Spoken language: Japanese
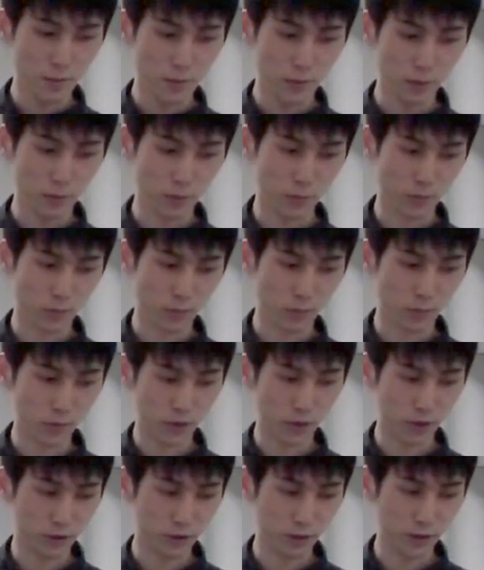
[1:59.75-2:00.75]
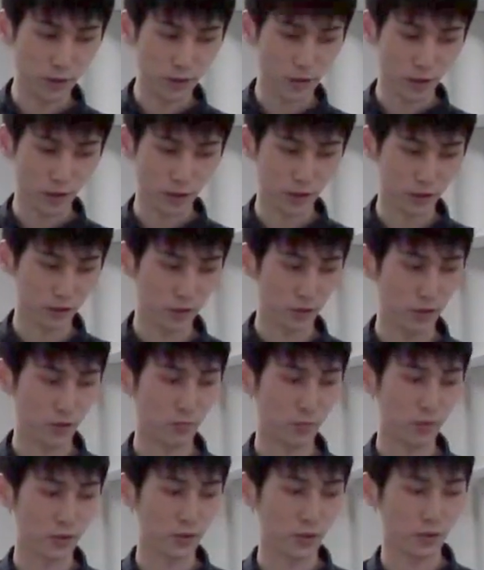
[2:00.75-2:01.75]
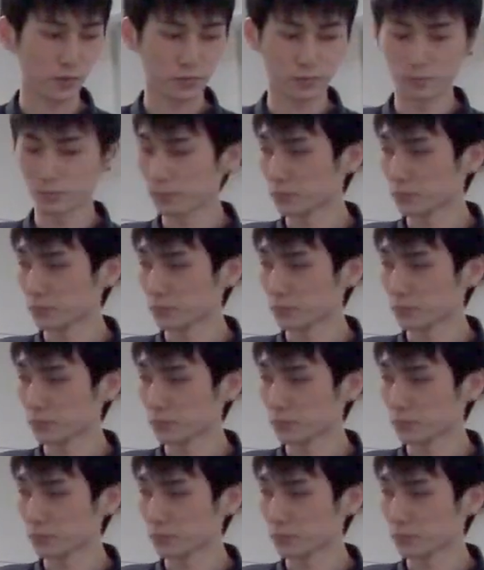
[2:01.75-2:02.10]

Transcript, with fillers: この問題については解決していました。